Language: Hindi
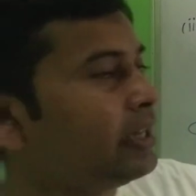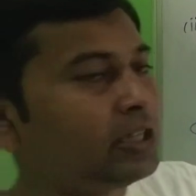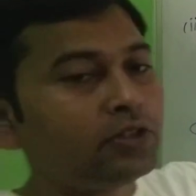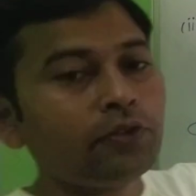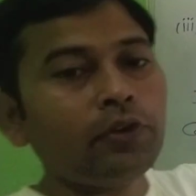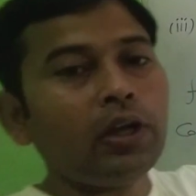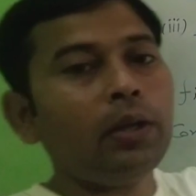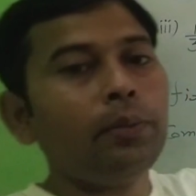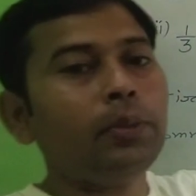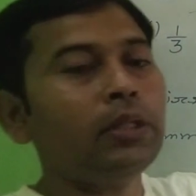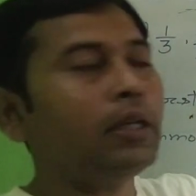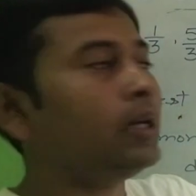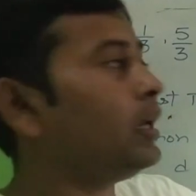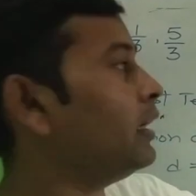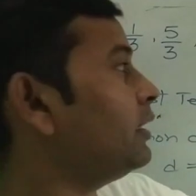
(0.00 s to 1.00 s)
इस वाले में
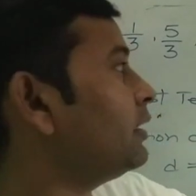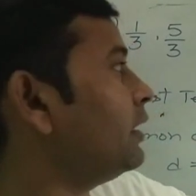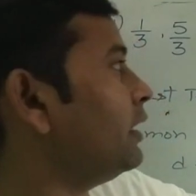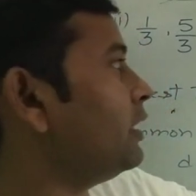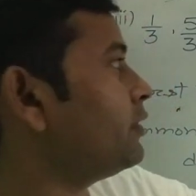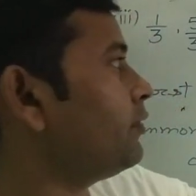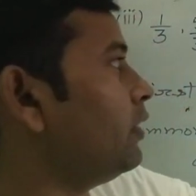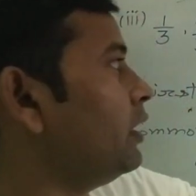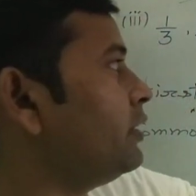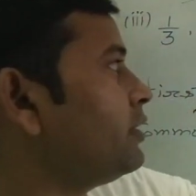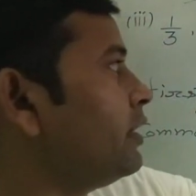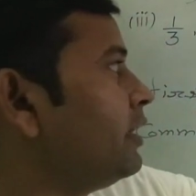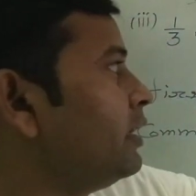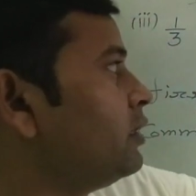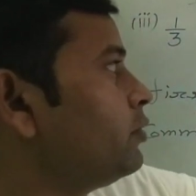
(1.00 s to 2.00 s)
देख लेते हैं इस वाली
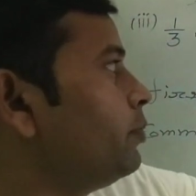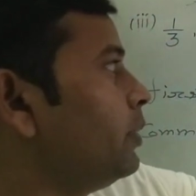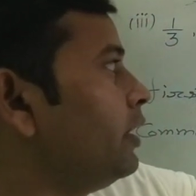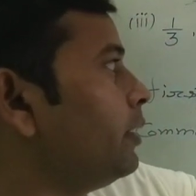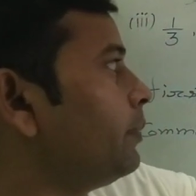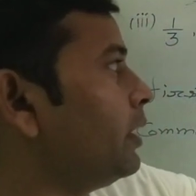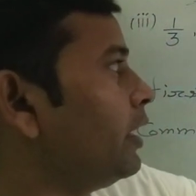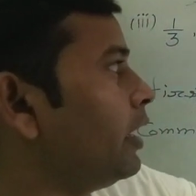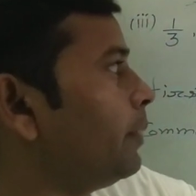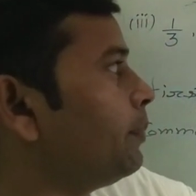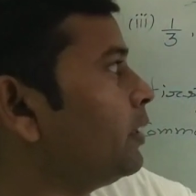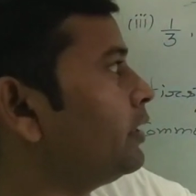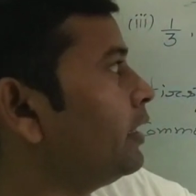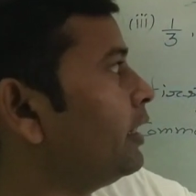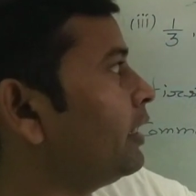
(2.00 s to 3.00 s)
सीरीज में हमें
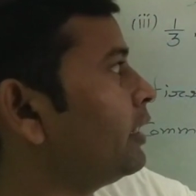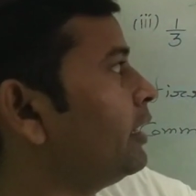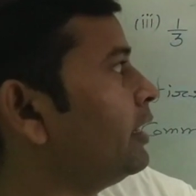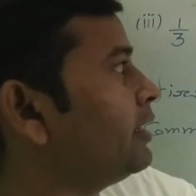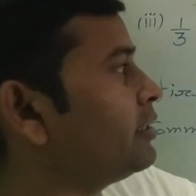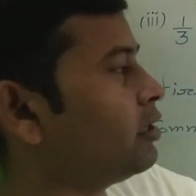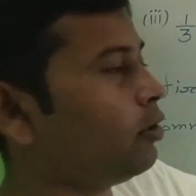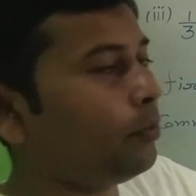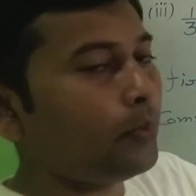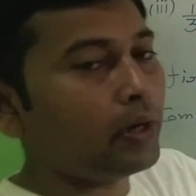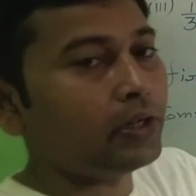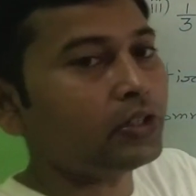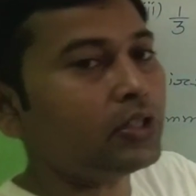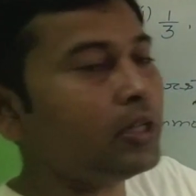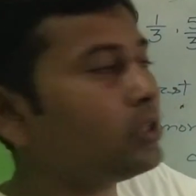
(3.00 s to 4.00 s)
एपी दे रखी है 0.6,
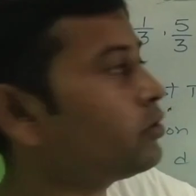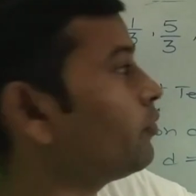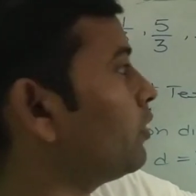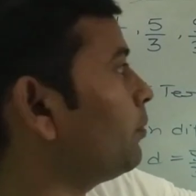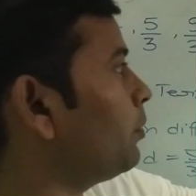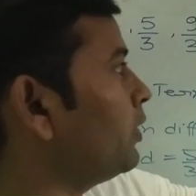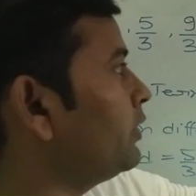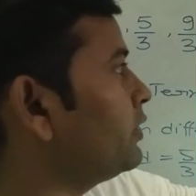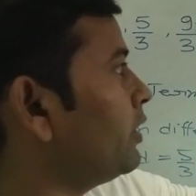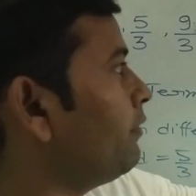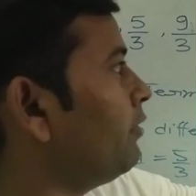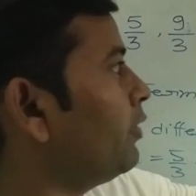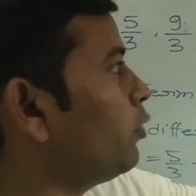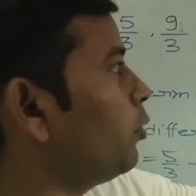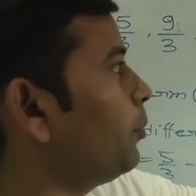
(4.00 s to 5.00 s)

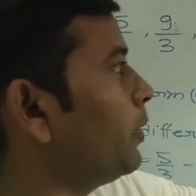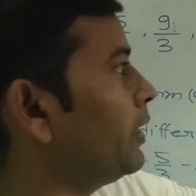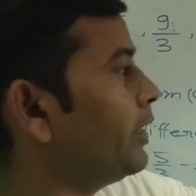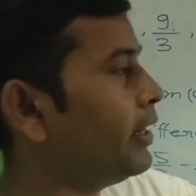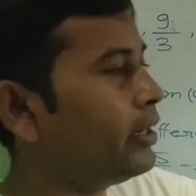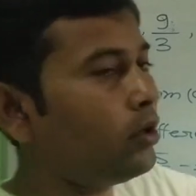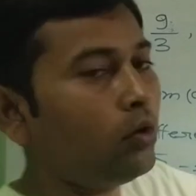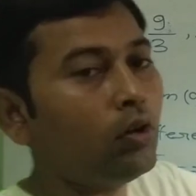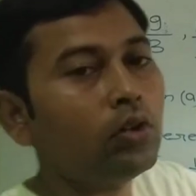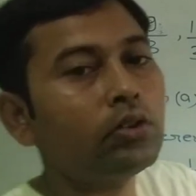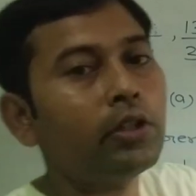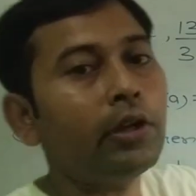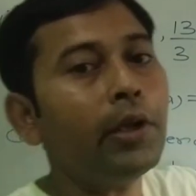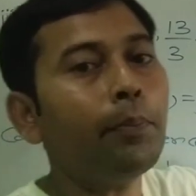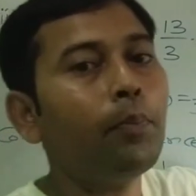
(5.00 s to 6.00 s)
1.7, 2.8
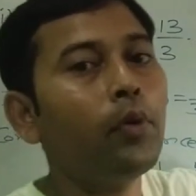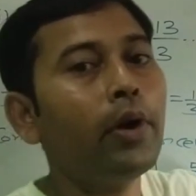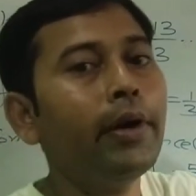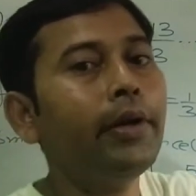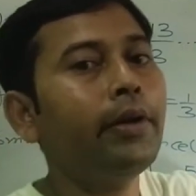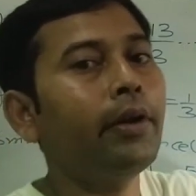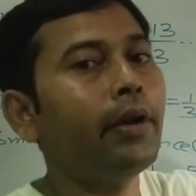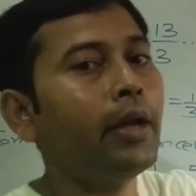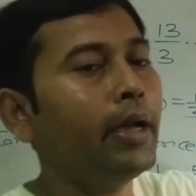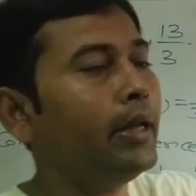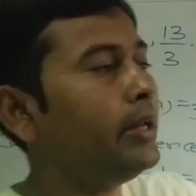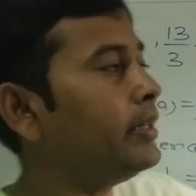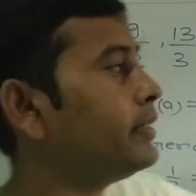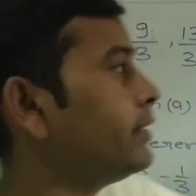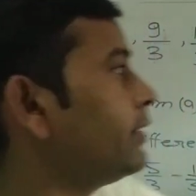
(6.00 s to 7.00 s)
और
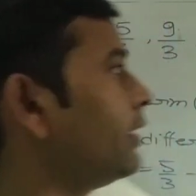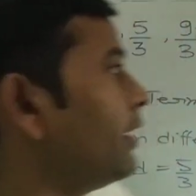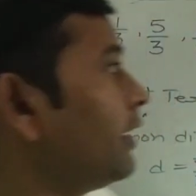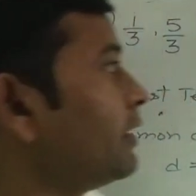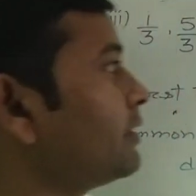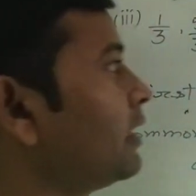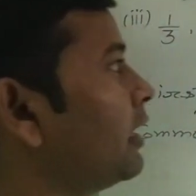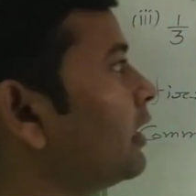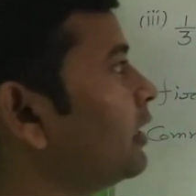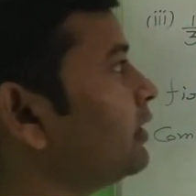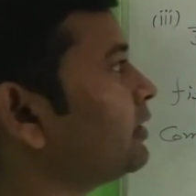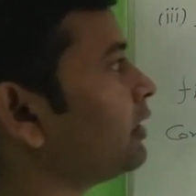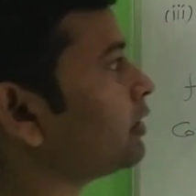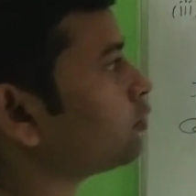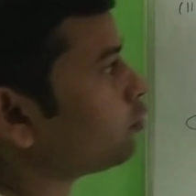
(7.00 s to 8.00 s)
3.9 इसी तरीके से
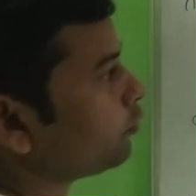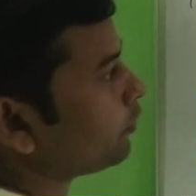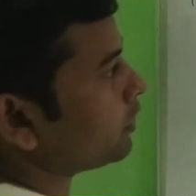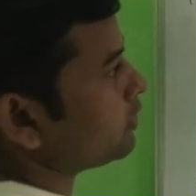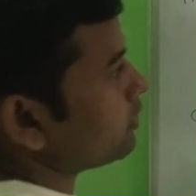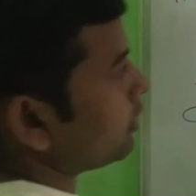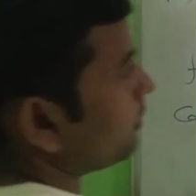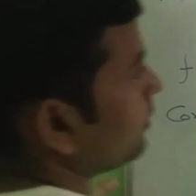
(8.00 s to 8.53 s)
आगे तक तो फर्स्ट